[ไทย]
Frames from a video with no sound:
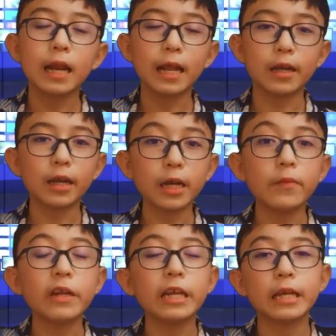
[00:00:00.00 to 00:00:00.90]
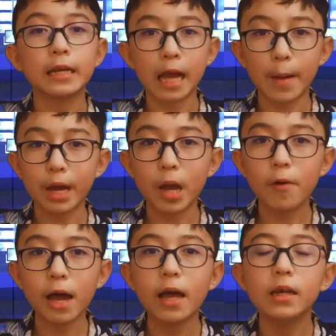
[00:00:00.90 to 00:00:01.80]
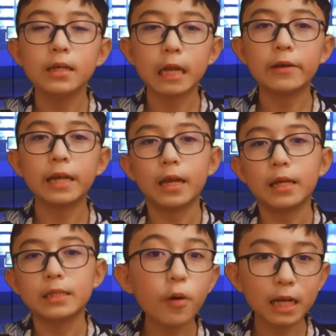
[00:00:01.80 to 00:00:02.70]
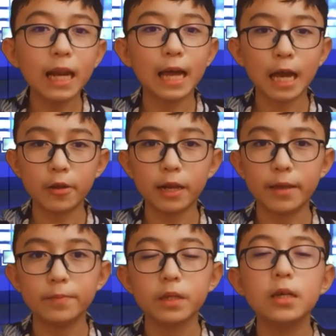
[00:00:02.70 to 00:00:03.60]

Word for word: นั่นแหละก็คือวิธีการถามนะคะว่าเราเนี่ยทั้งหมดได้ราคาเท่าไหร่